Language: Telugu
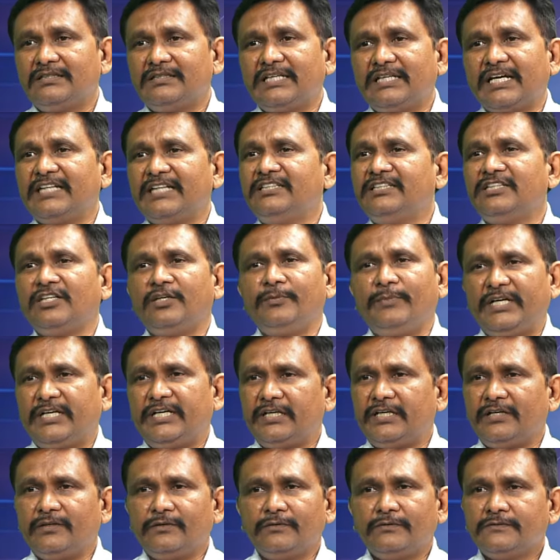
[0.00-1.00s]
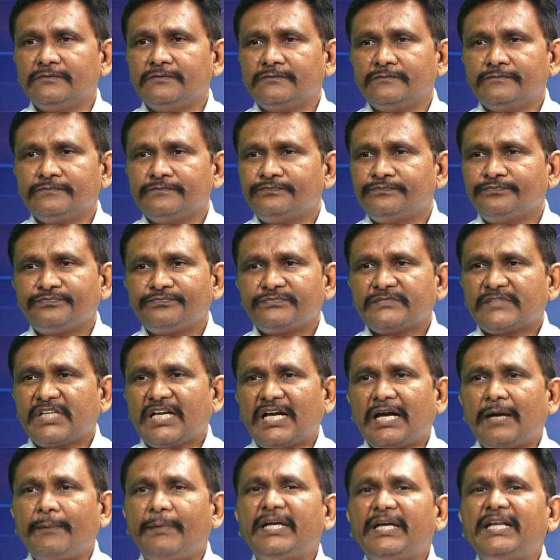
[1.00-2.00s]
జగన్ చిల్లు పెట్టాడు అవును
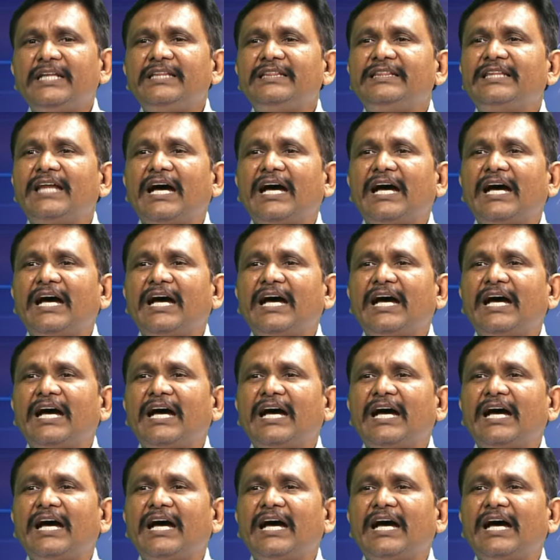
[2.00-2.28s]
కాబట్టి